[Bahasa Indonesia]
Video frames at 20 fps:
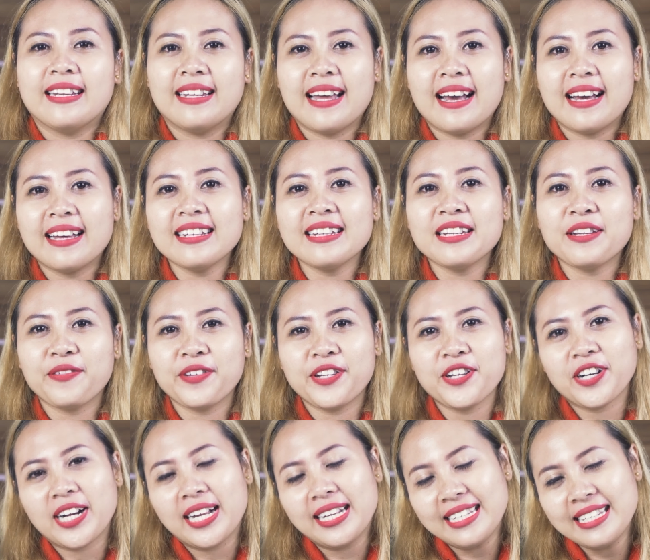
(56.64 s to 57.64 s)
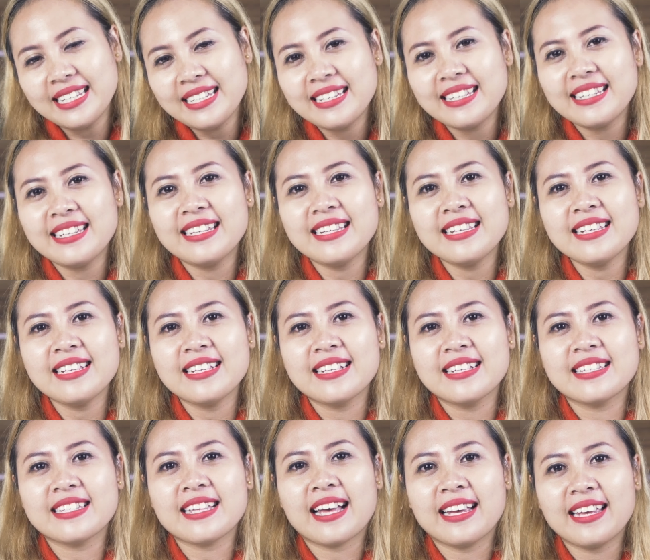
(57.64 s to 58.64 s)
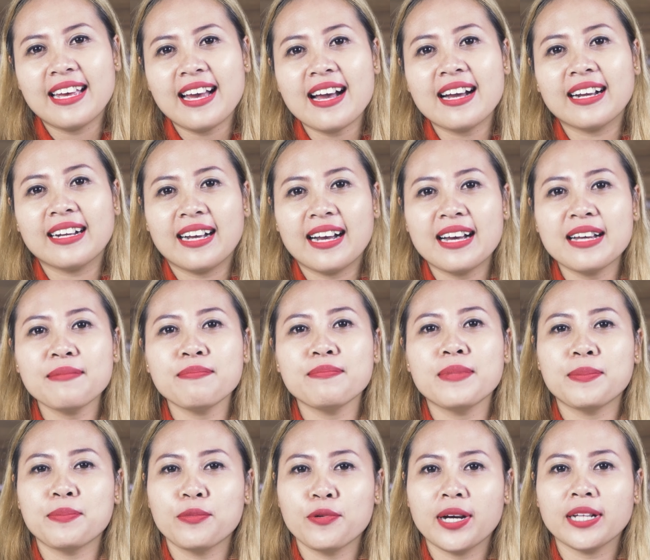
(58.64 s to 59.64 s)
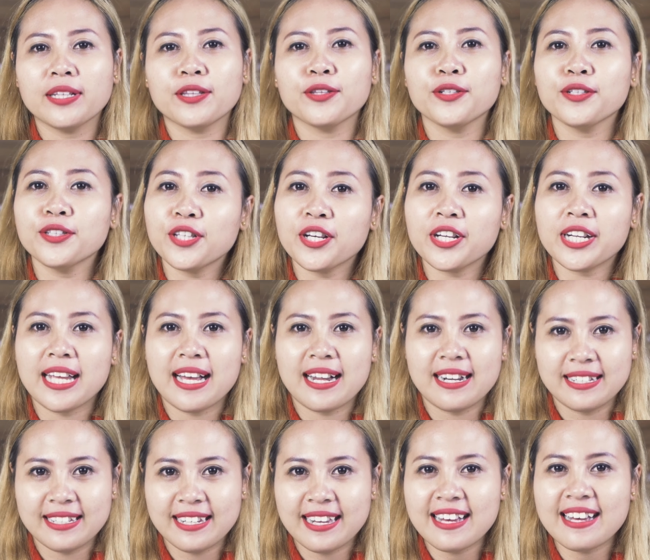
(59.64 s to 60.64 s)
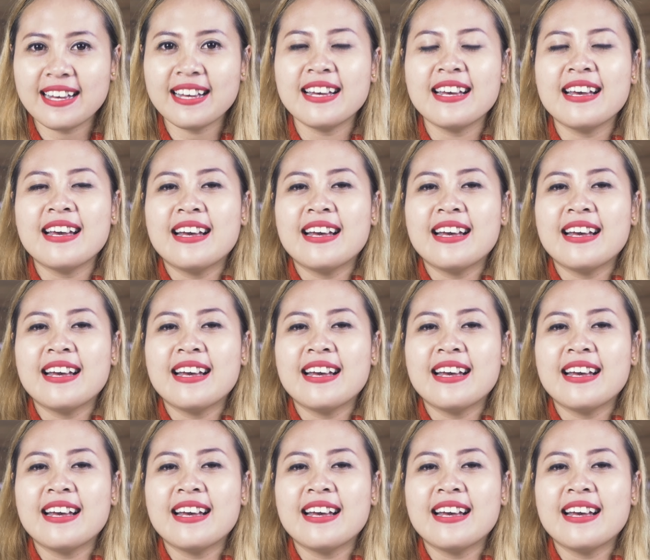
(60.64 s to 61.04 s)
Dan di video kali ini, saya akan membuat tutorialnya